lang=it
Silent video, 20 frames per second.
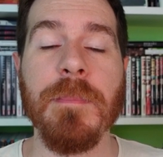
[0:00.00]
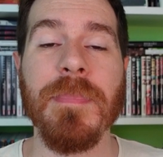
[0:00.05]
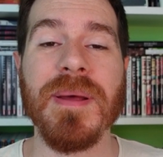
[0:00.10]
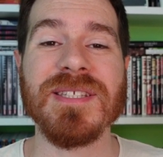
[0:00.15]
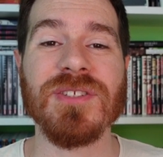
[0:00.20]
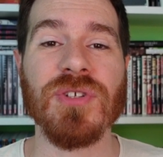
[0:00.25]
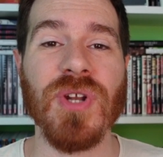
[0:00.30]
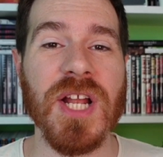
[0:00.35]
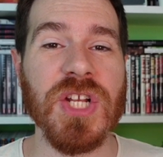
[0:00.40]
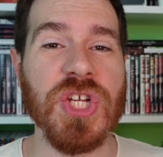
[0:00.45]
I
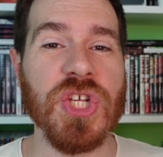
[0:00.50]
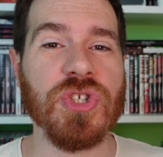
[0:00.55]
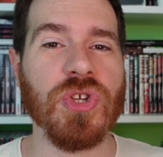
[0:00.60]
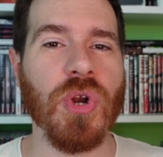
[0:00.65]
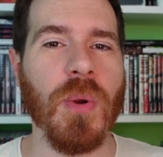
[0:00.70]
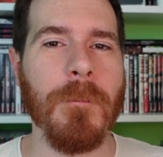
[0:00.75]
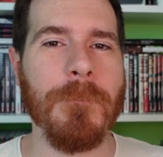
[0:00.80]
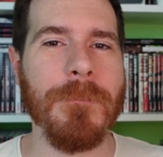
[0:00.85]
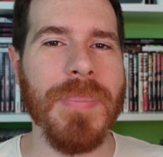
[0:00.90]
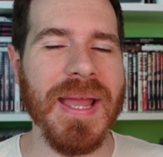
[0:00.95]
personaggi
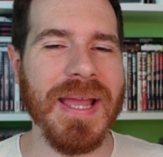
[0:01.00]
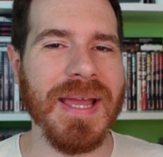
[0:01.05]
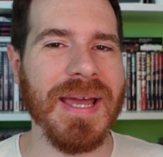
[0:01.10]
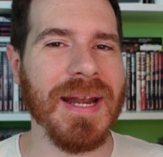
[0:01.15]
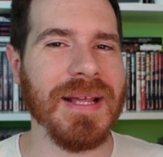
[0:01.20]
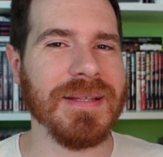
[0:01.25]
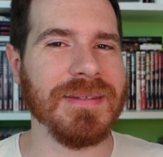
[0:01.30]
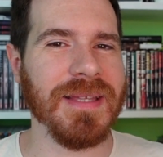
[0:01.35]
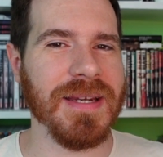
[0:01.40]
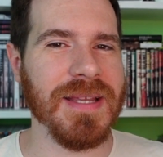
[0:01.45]
sono ben
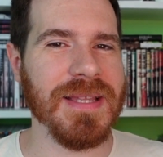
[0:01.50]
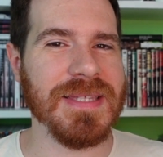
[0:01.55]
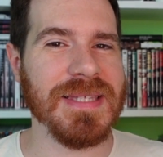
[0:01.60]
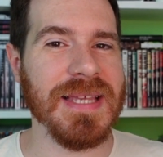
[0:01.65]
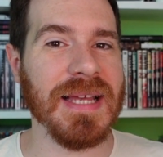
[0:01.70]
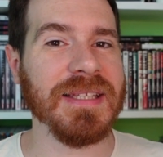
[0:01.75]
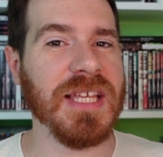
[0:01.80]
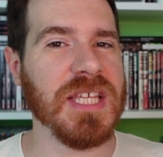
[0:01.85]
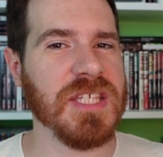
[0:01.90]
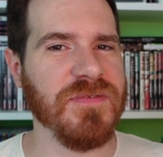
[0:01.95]

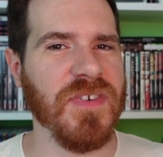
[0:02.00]
caratterizzati e